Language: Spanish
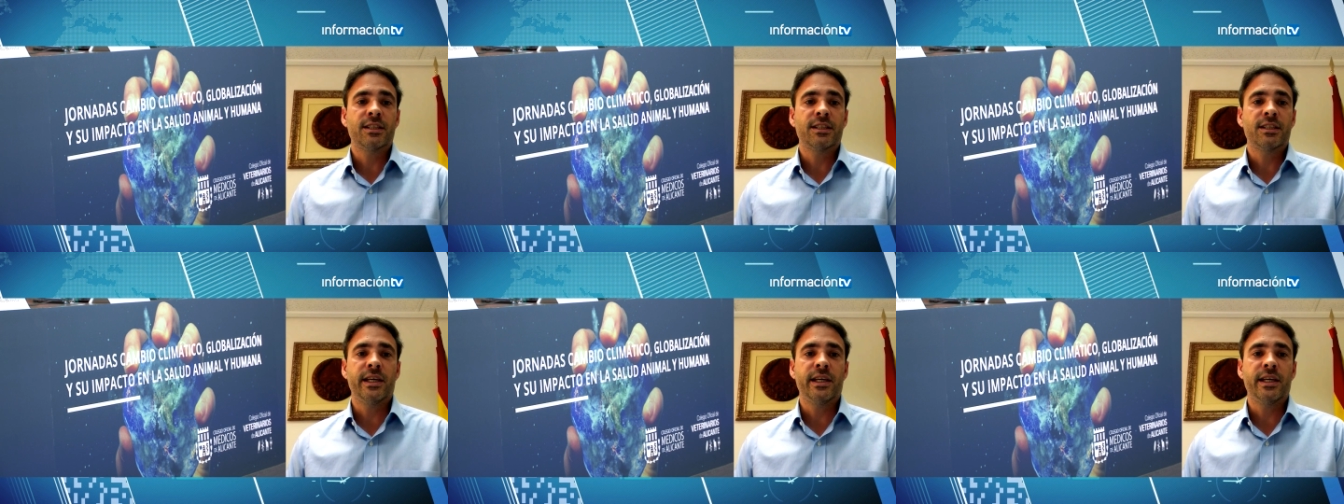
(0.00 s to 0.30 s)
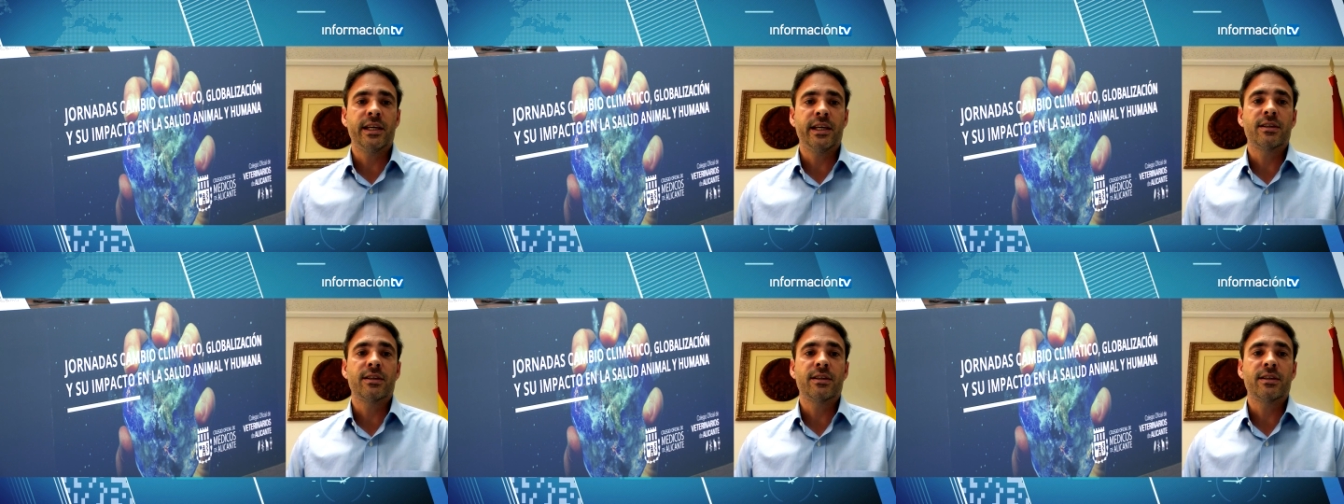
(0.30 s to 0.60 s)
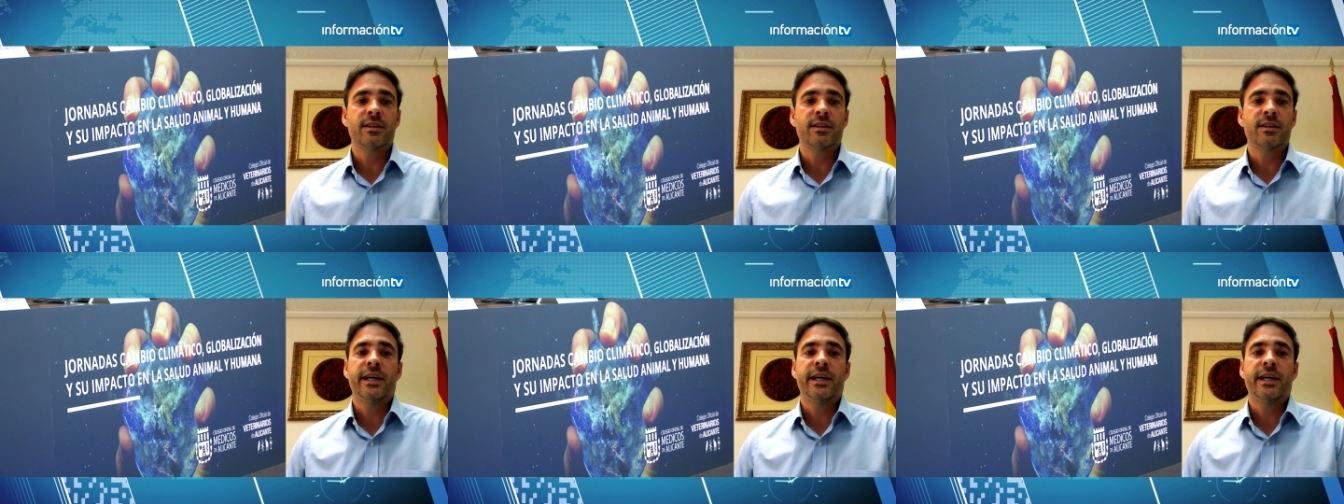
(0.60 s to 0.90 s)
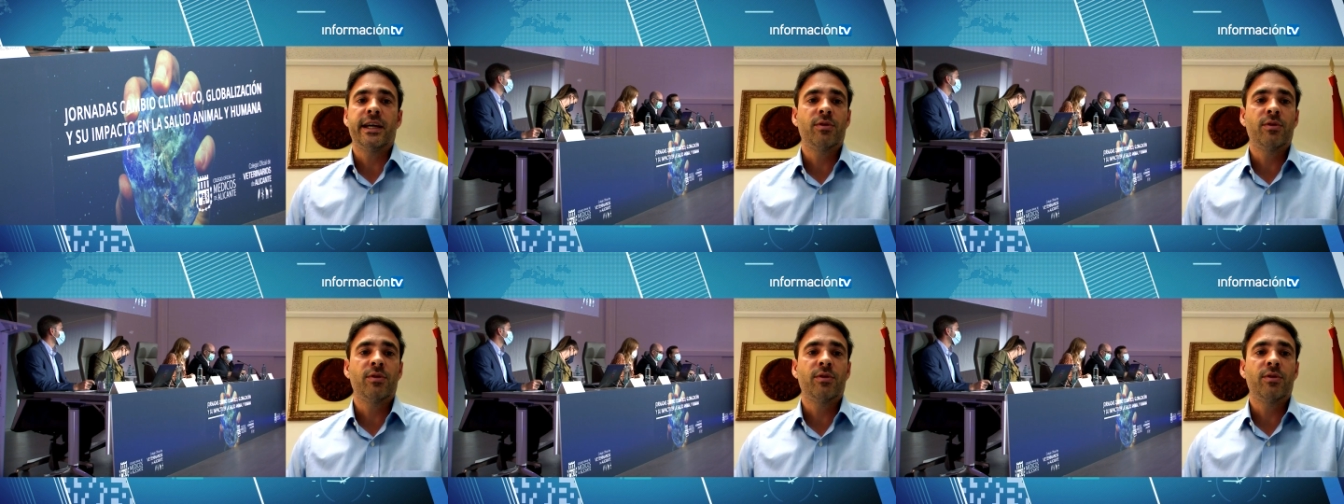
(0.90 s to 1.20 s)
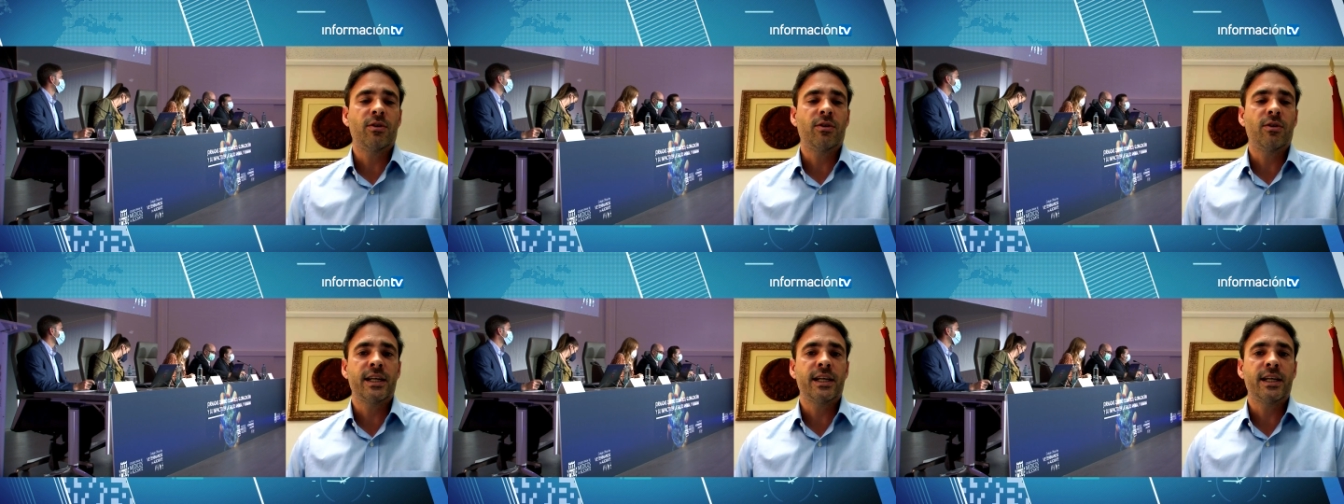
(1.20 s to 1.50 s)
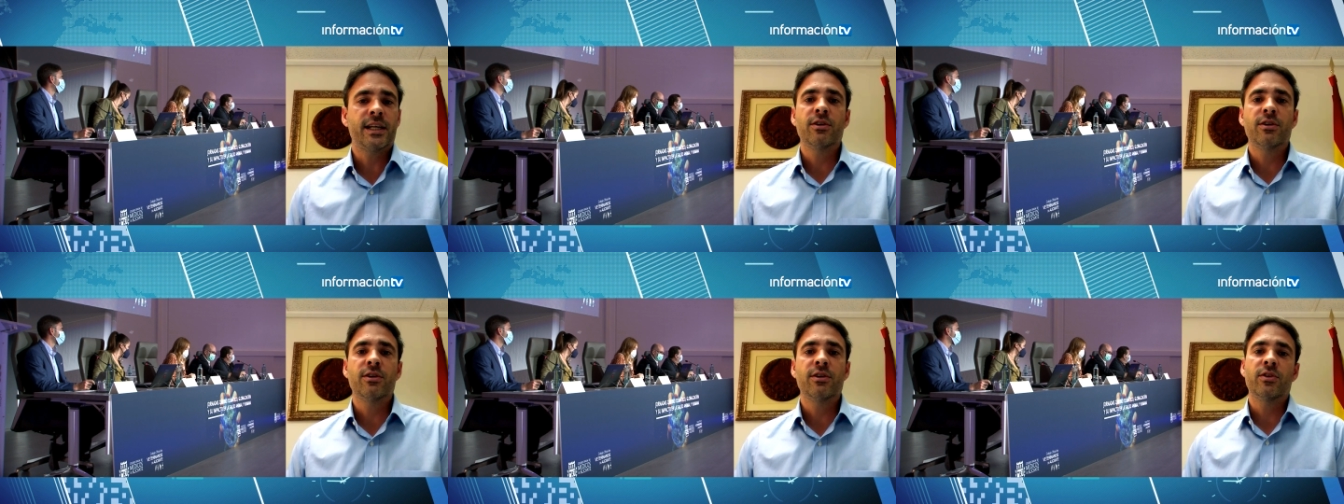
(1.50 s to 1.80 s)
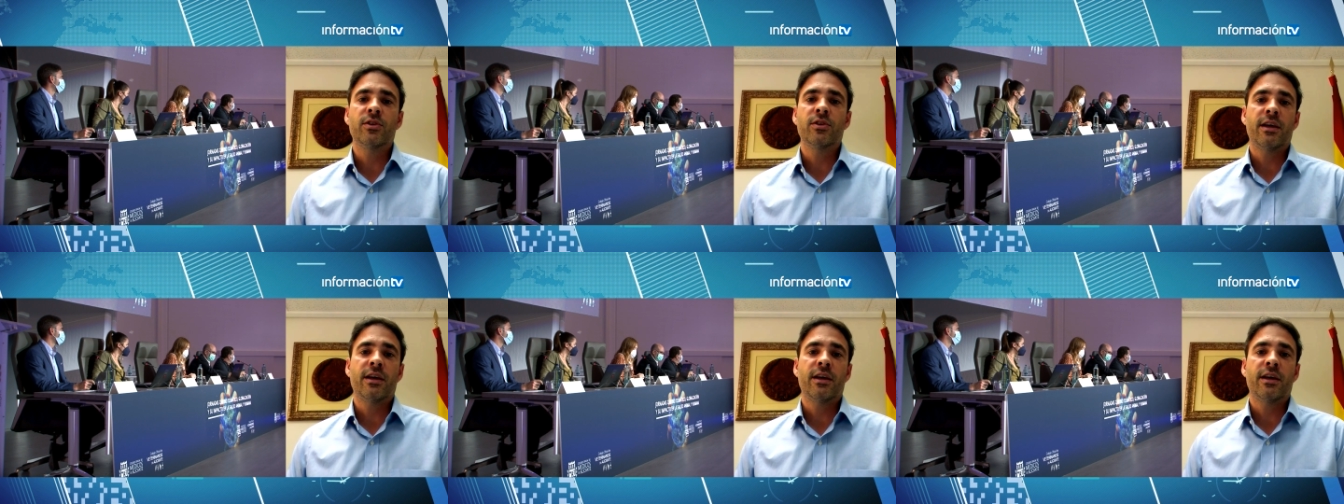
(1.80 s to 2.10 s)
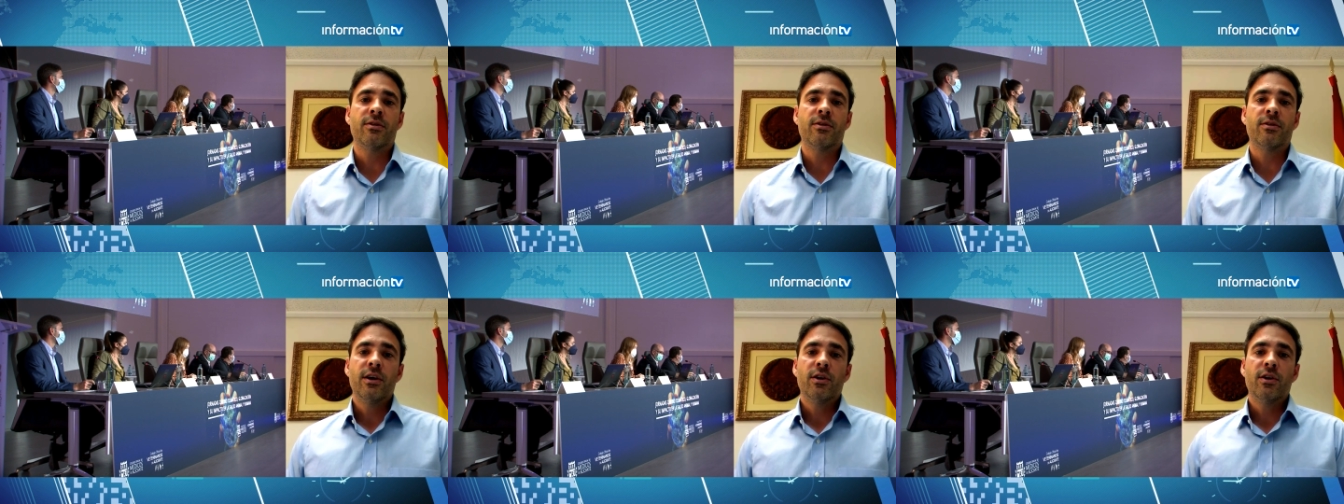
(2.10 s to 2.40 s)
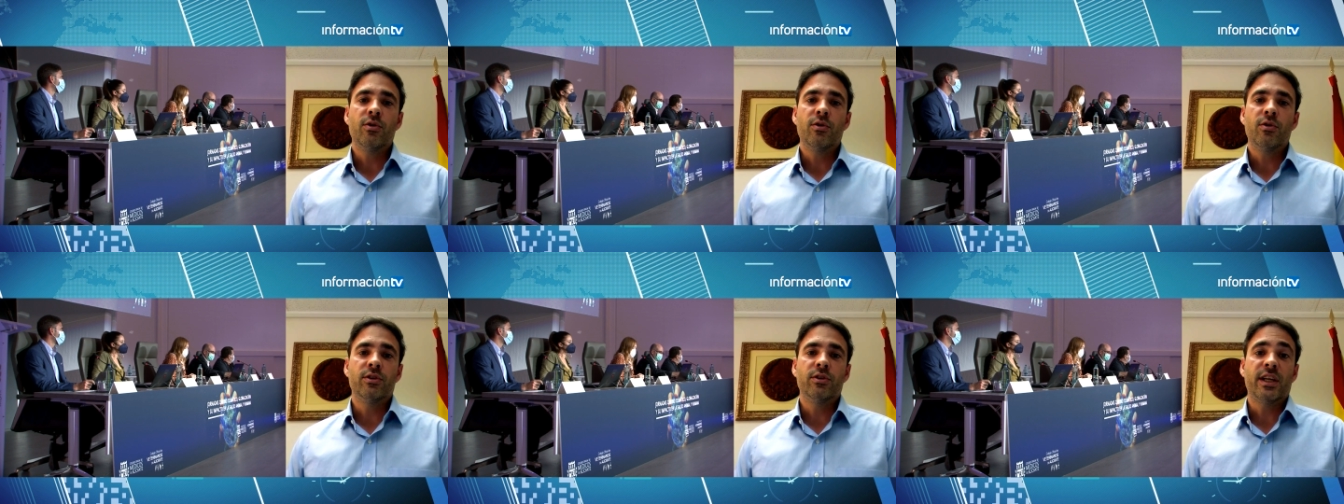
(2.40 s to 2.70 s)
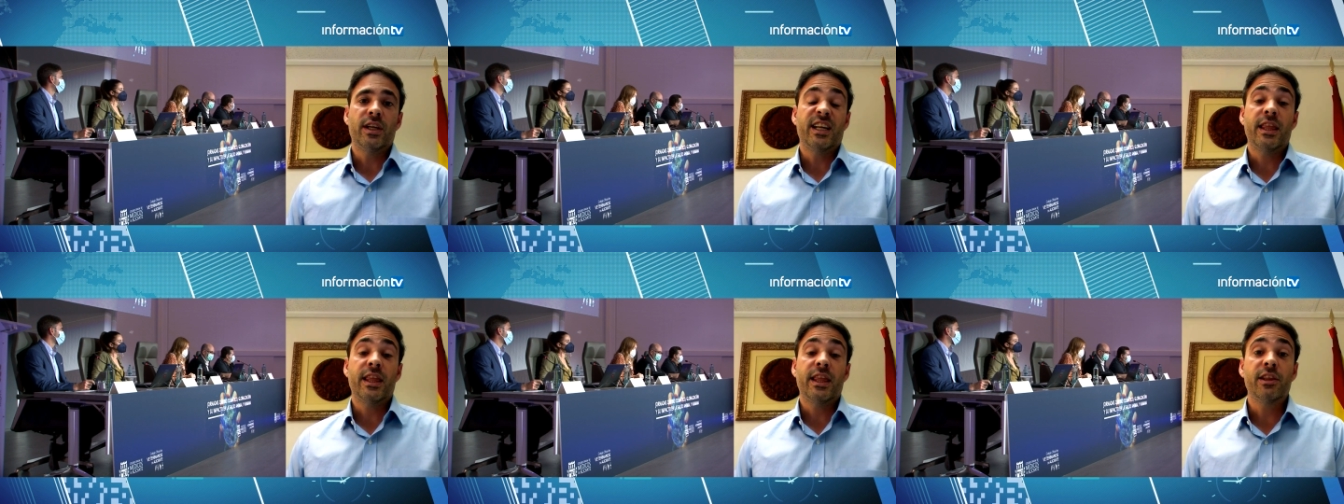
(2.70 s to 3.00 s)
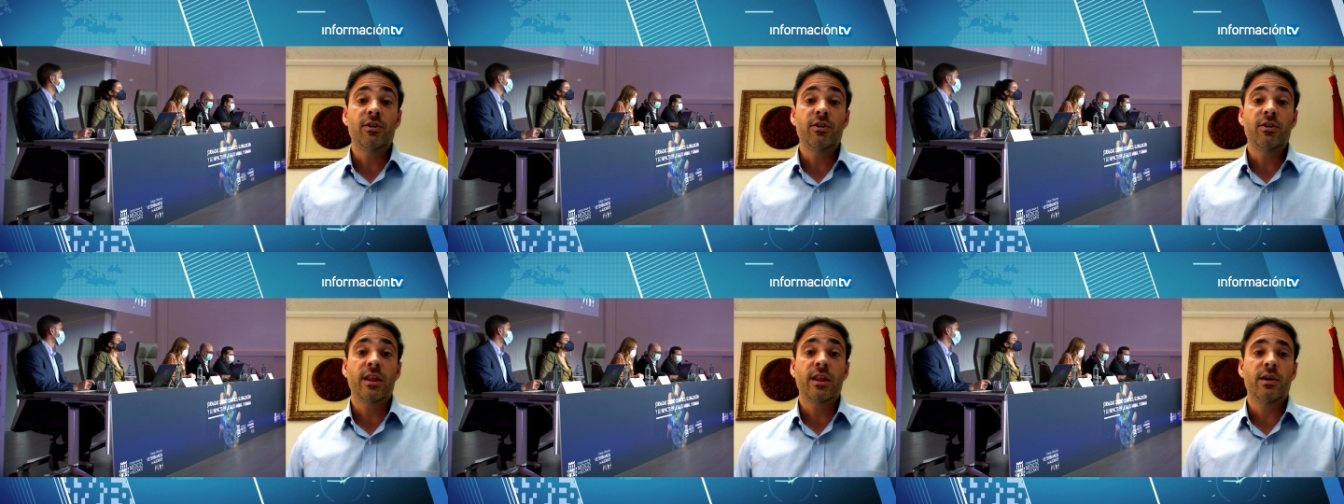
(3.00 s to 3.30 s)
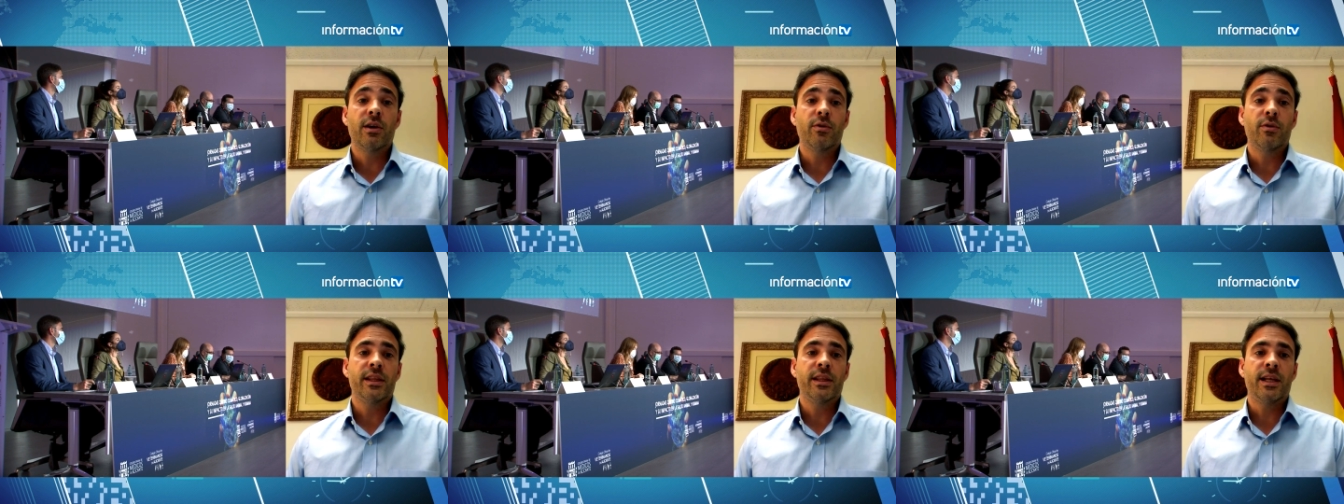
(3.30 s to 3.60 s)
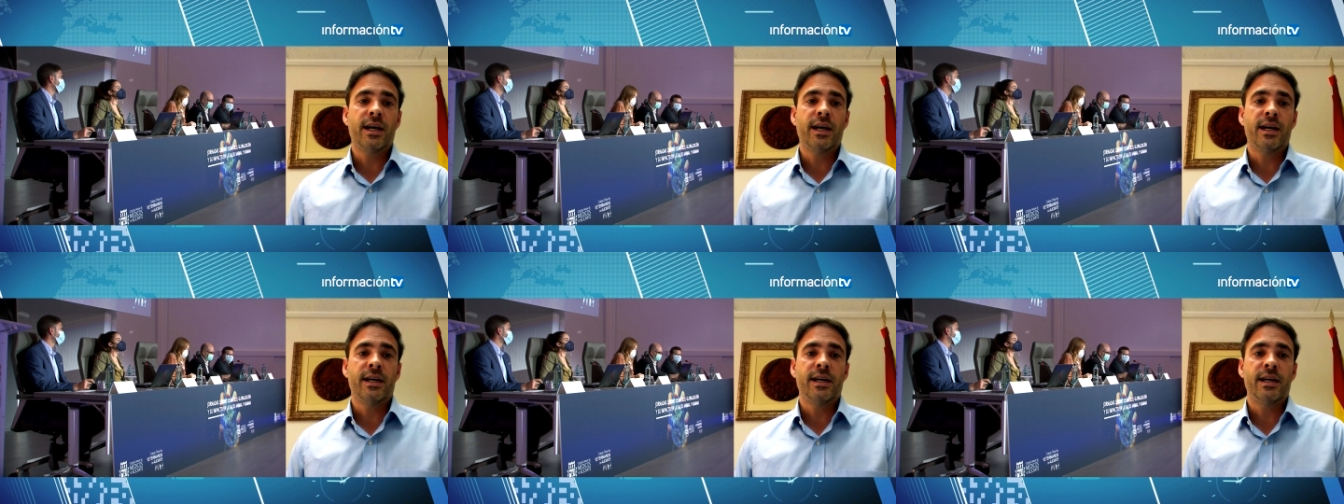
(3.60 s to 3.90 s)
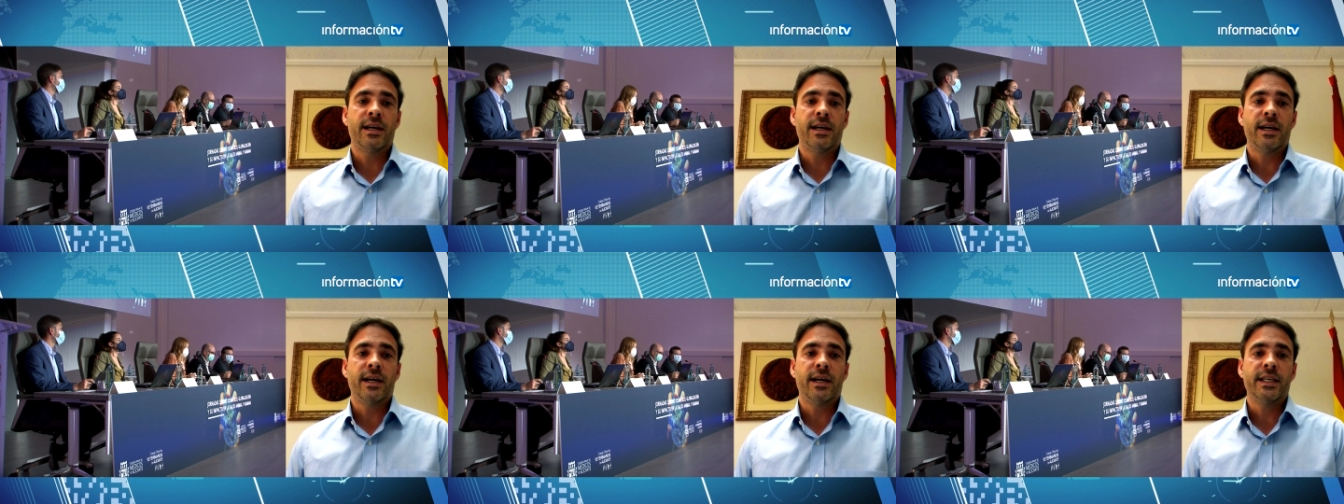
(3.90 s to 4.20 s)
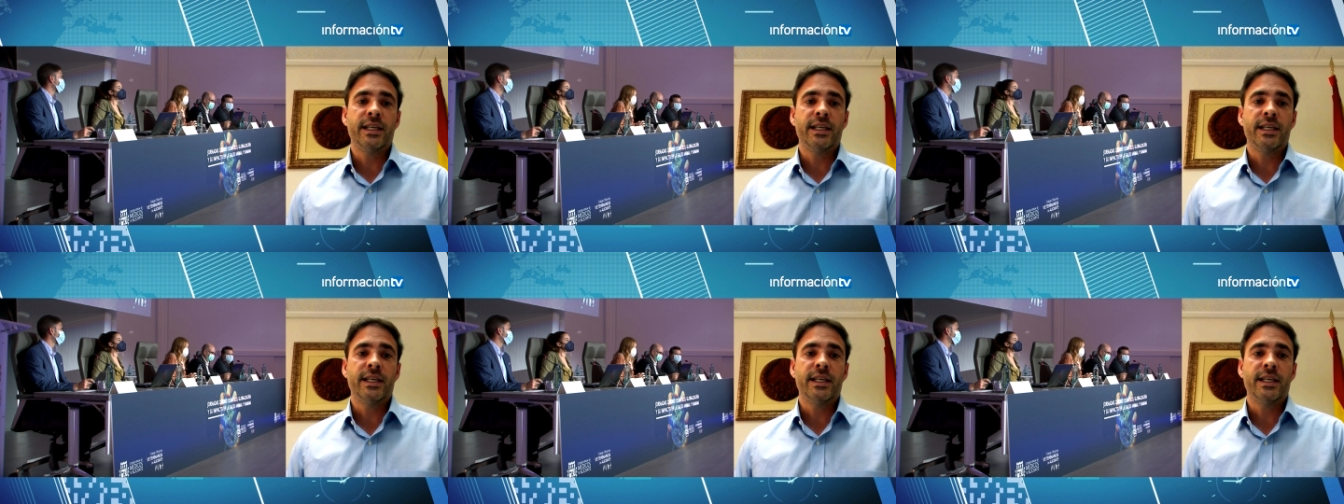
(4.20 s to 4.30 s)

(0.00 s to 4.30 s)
son unas jornadas que han contado con 350